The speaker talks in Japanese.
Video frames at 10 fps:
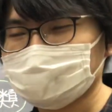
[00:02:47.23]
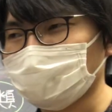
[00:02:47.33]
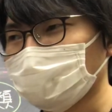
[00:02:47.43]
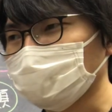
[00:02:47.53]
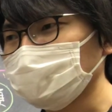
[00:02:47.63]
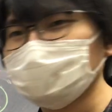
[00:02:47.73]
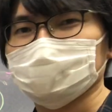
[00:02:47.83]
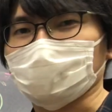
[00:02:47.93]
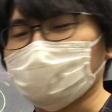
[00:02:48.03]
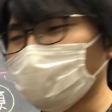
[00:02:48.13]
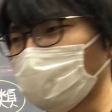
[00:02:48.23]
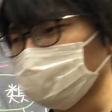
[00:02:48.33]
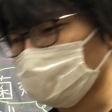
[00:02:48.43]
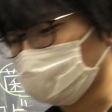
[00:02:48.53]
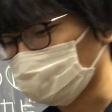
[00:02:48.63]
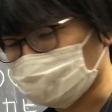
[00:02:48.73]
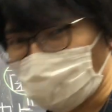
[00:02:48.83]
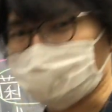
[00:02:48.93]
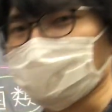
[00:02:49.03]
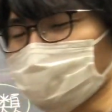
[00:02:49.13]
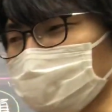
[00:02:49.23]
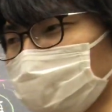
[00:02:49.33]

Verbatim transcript: らしたらいやいや光合成産物よこせよ、